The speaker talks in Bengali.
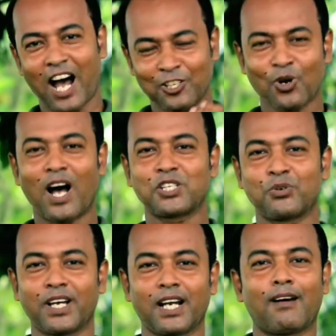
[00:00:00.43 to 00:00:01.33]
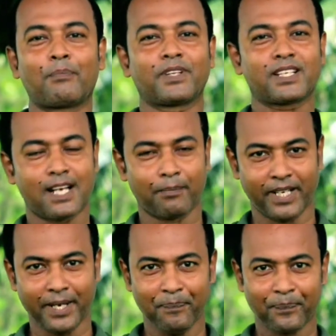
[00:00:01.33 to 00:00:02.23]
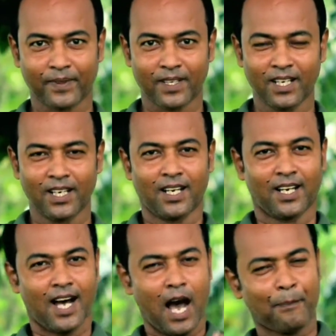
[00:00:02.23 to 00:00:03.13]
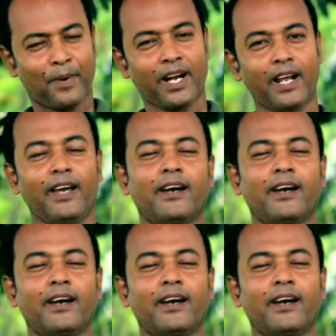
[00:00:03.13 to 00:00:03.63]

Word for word: আজও হাজির হয়ে গেলাম আপনাদের সামনে আপনি